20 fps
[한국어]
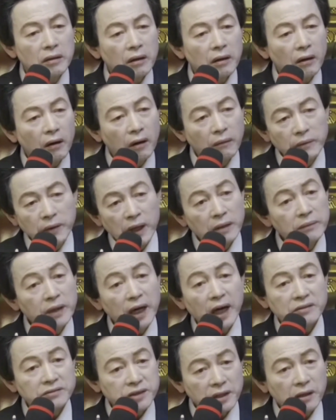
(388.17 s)

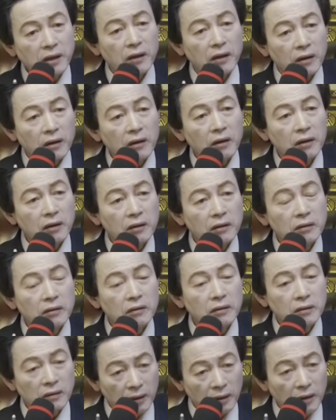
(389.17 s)
어마어마하죠?
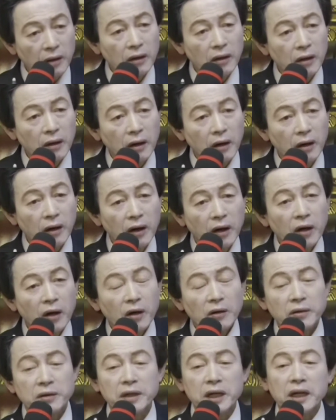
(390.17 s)
어.
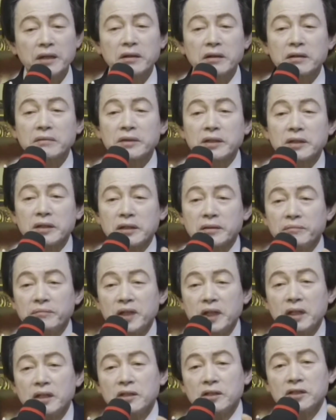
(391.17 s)
그러니까 여러분은
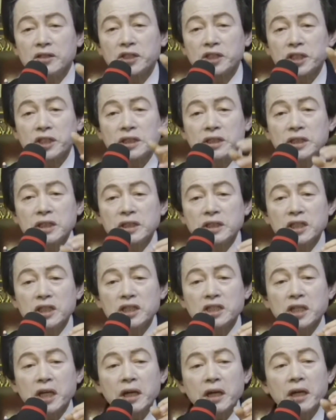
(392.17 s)
신인이
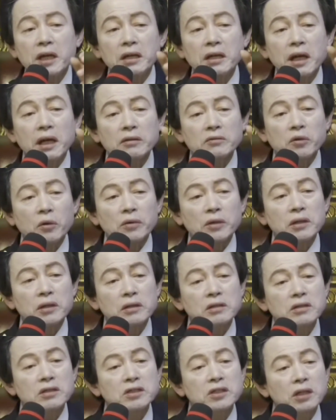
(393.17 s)
세계의
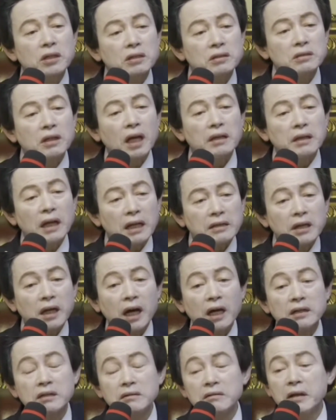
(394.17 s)
돈을 졌다 놨다
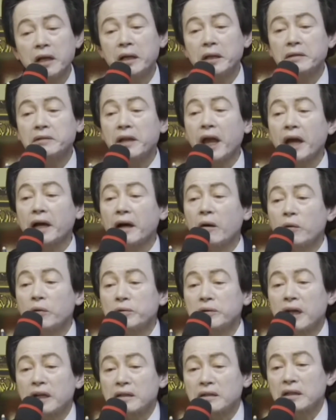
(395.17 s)
하는 때가
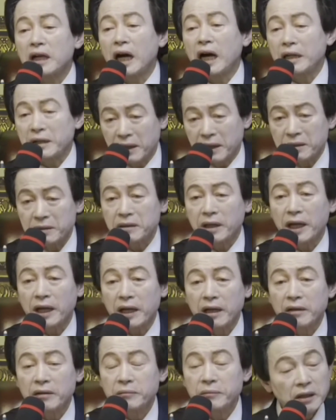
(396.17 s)
온다는 걸 알아야 돼.
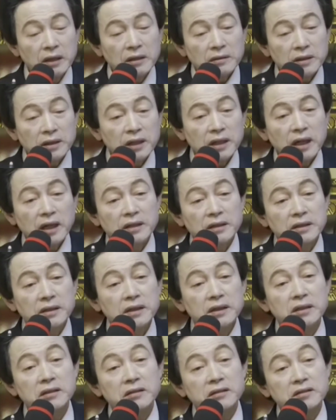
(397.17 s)
그러니까
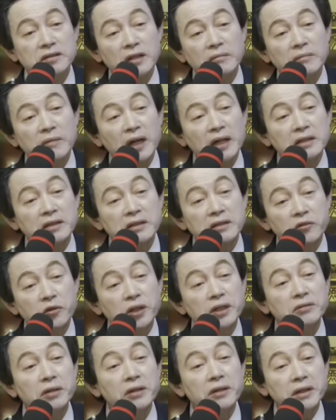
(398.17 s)
이 정말
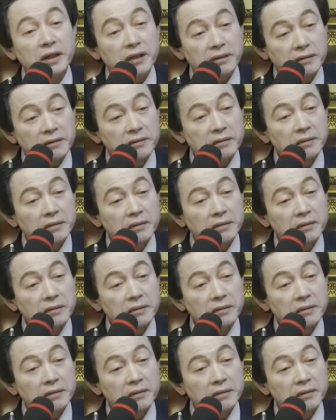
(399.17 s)
퀸틀리언,